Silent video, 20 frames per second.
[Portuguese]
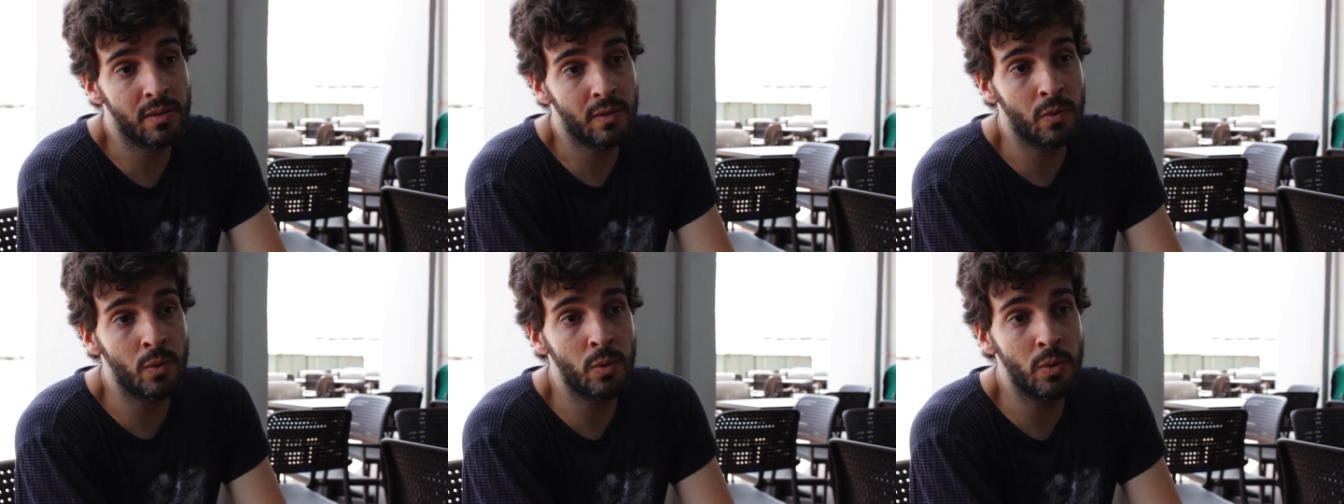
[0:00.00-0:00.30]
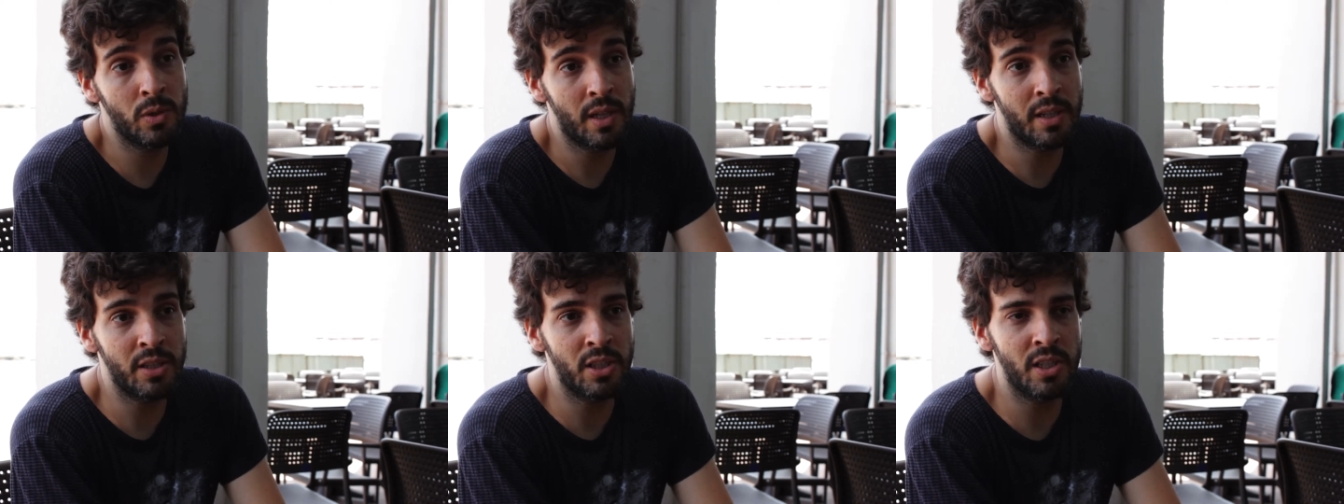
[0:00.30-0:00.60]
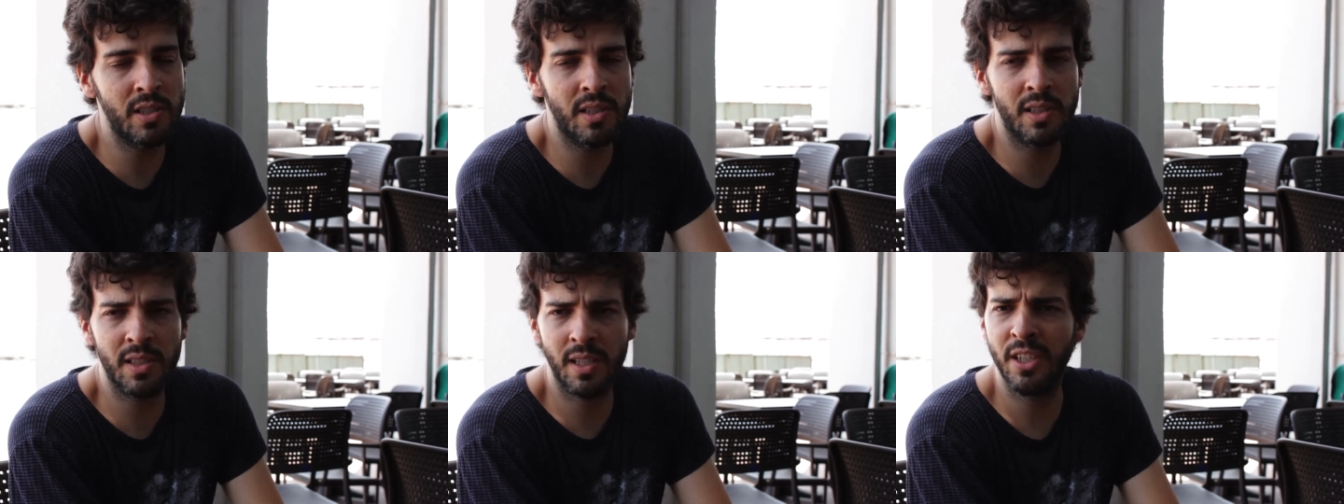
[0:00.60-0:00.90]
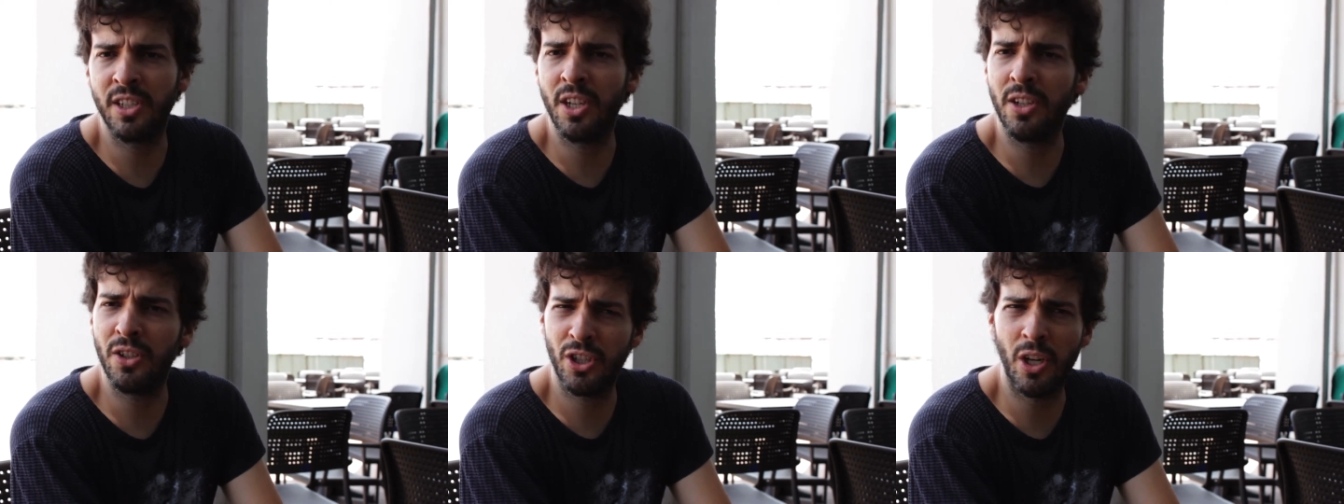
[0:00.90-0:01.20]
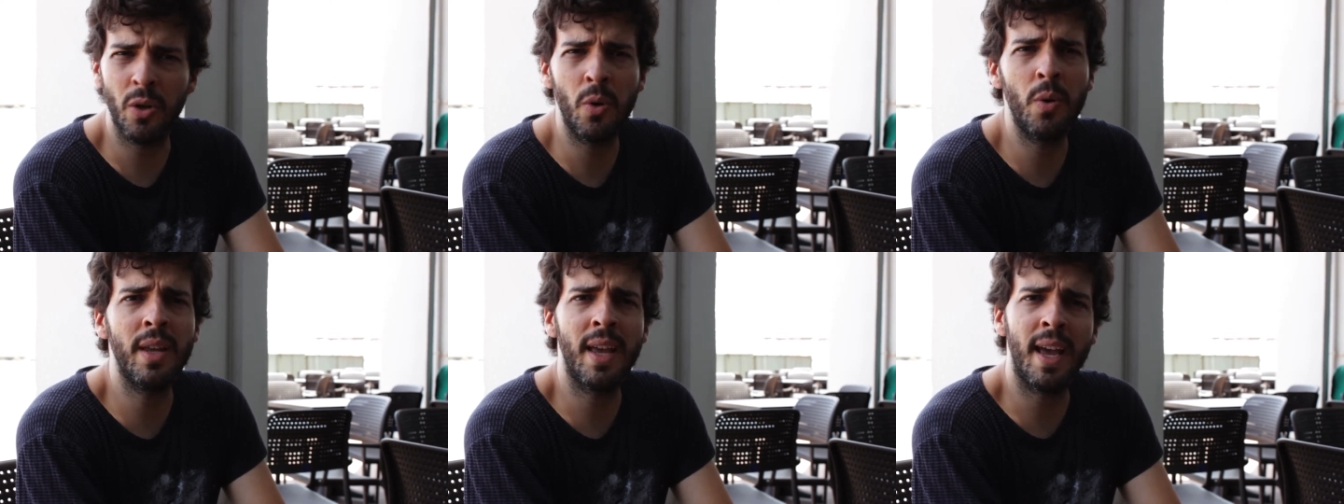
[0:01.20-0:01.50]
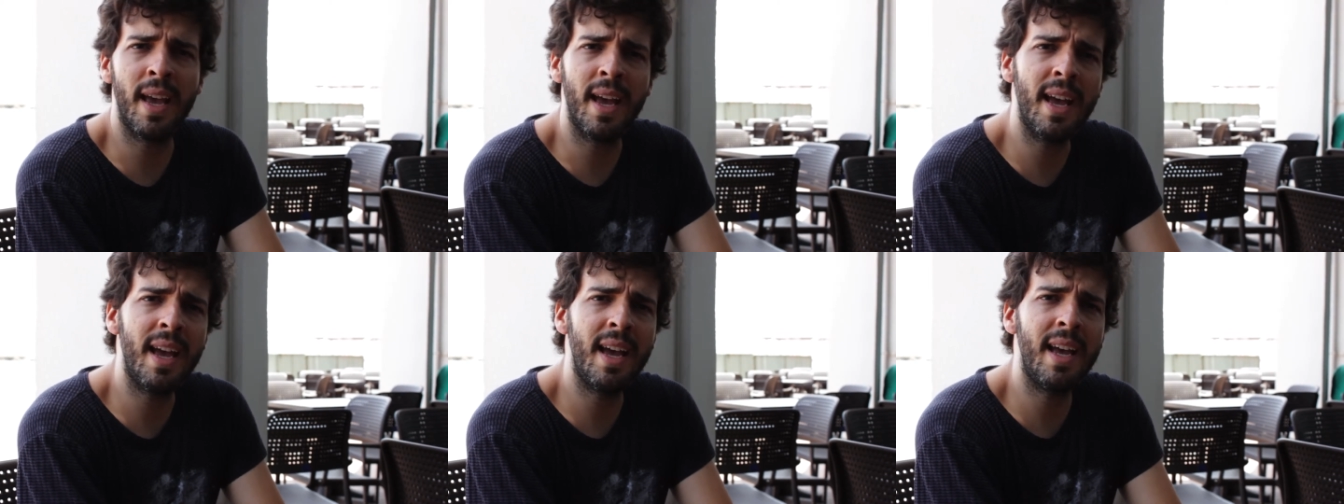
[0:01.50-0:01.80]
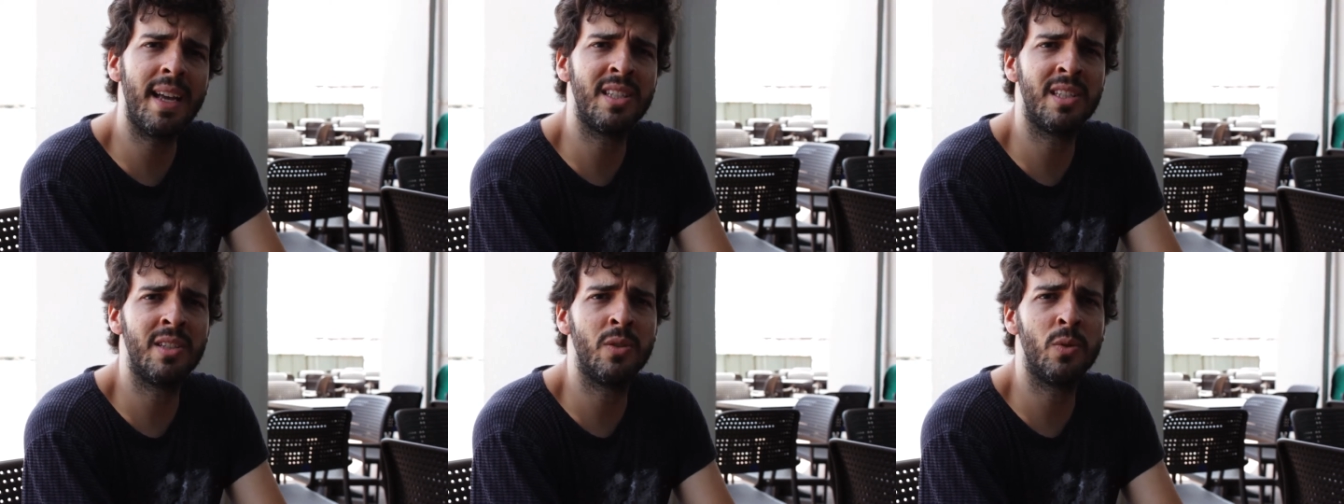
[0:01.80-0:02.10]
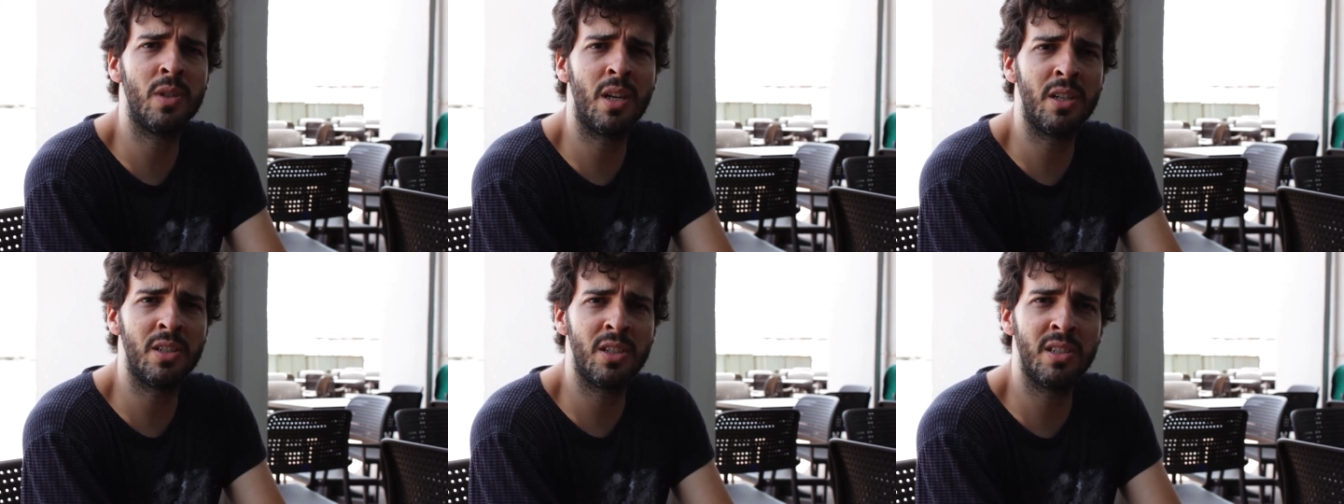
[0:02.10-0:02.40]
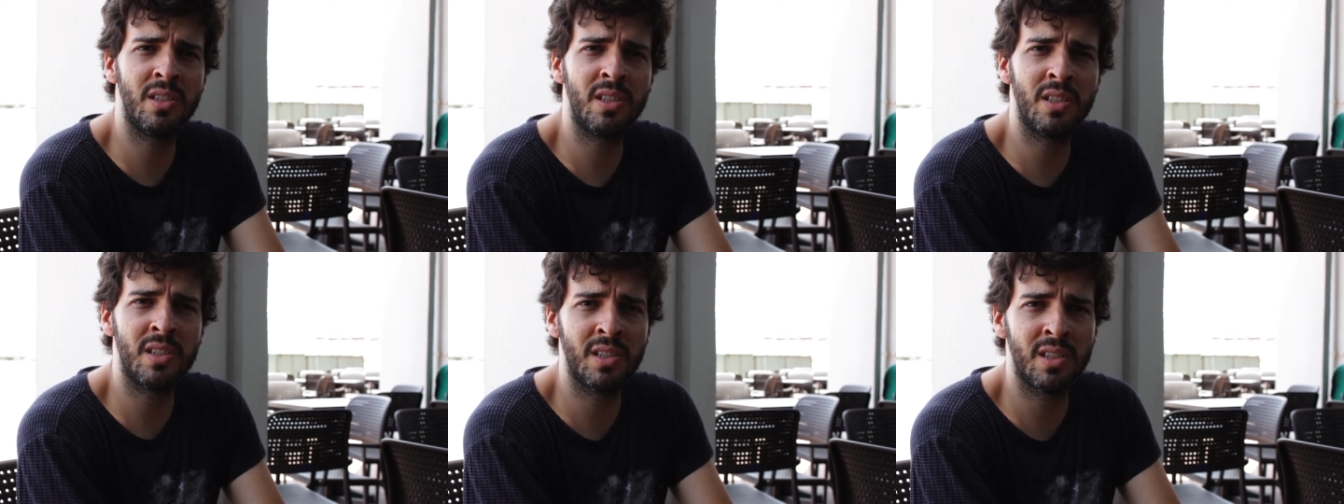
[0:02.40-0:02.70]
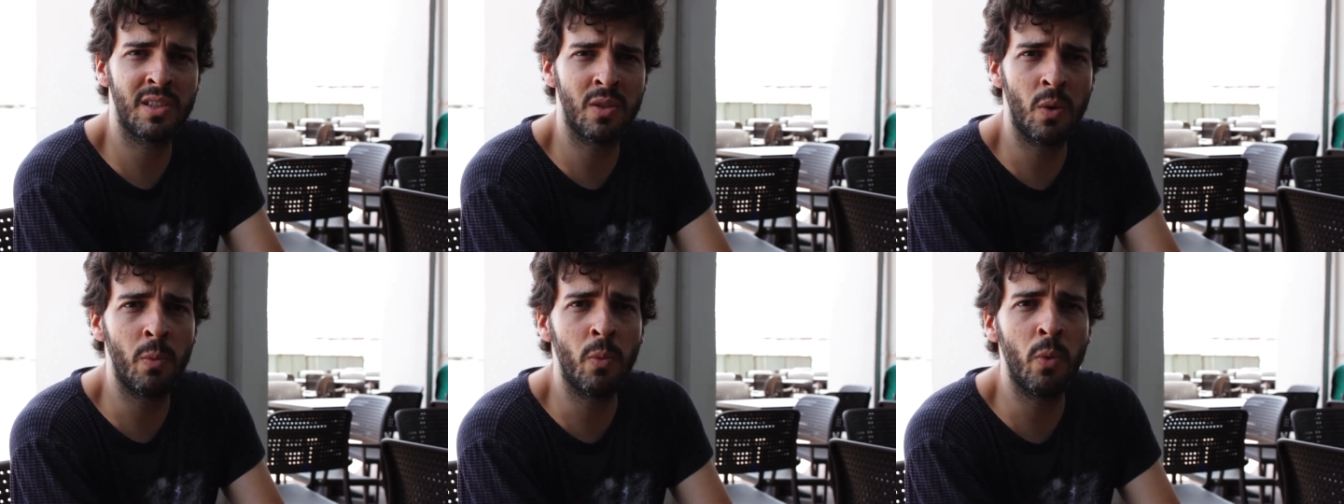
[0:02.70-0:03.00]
nos artistas que a gente já conhece, nos artistas que são